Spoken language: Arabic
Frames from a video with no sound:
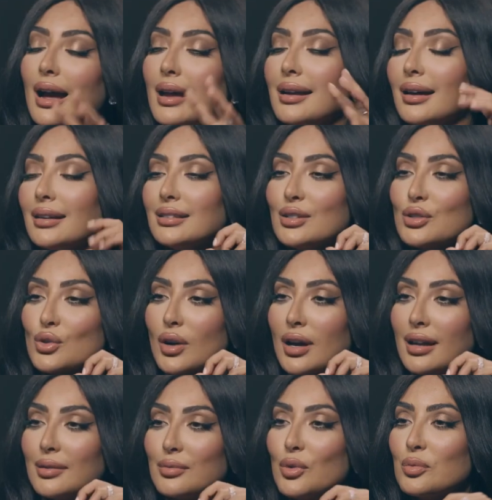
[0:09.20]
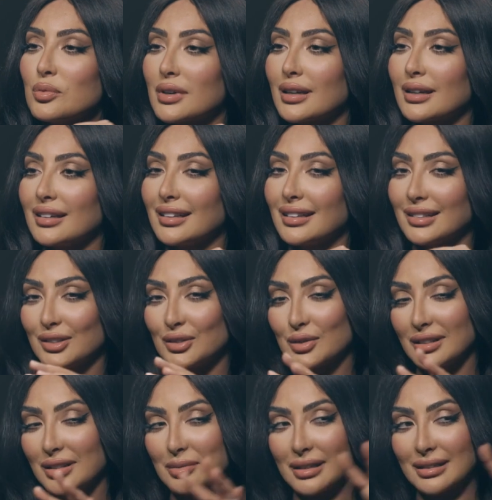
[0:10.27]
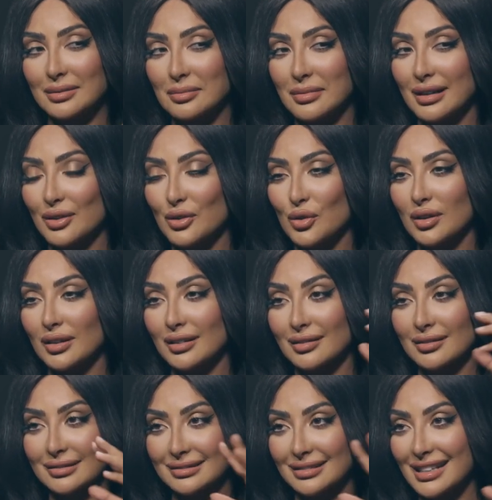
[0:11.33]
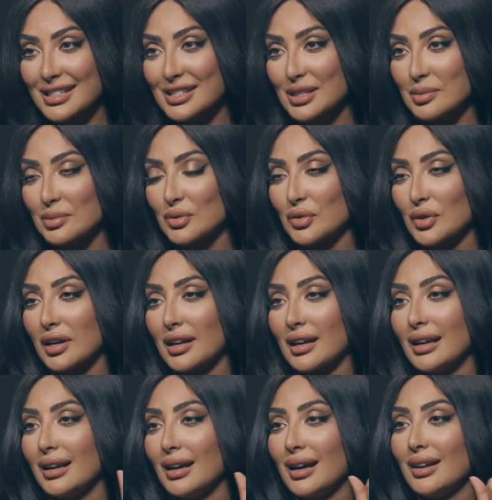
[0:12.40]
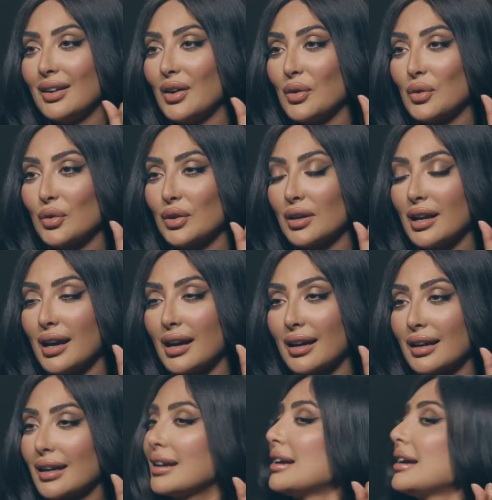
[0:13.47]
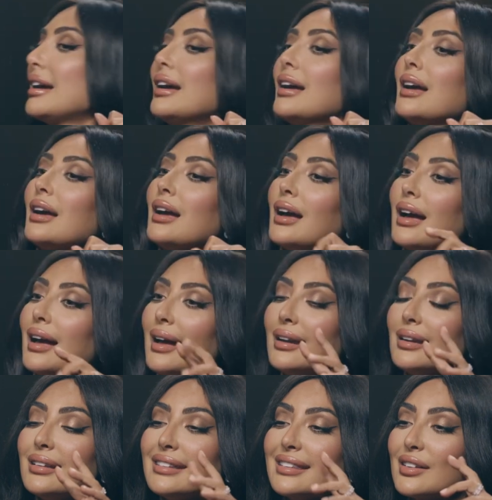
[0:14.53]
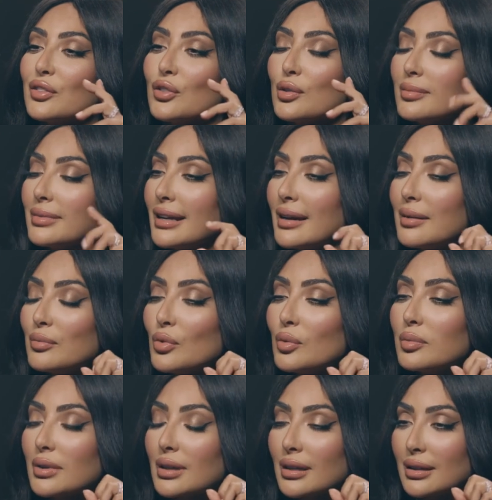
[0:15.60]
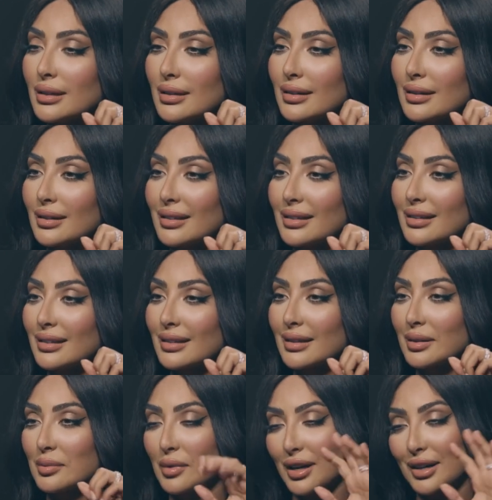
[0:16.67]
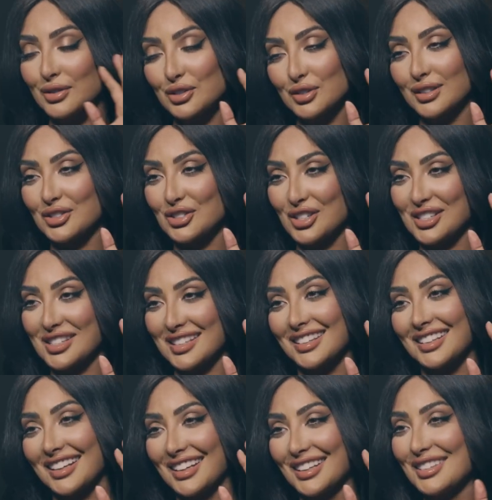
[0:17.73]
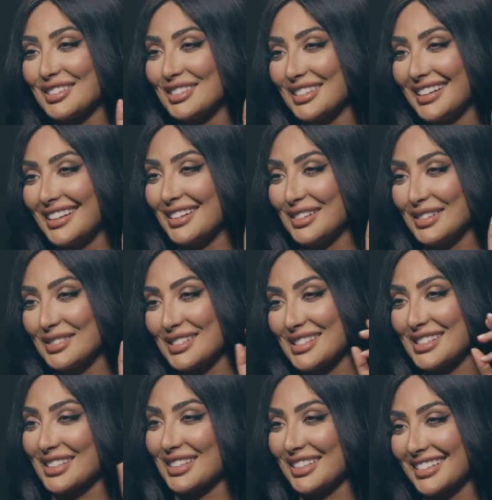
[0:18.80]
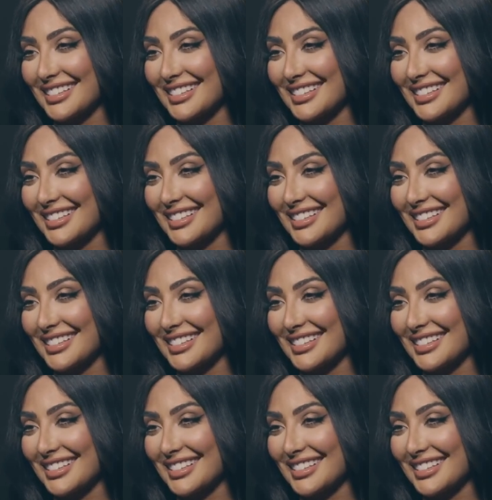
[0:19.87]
انا عندي سؤال ممكن انت دلوقتي بعد ما الناس دي بتتفرج على الحلقه وكل م. حاجه هل انت في يوم من الايام ممكن ما اعرفش انت شخصيتك كده ولا لا آه. بس